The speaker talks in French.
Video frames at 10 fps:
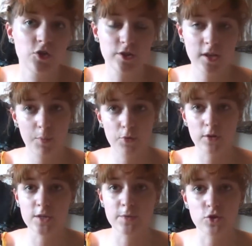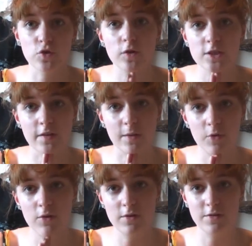j'étais un peu triste parce que je trouve que c'est
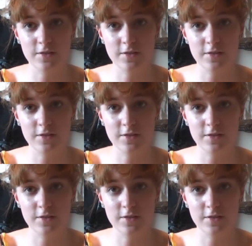vraiment euh,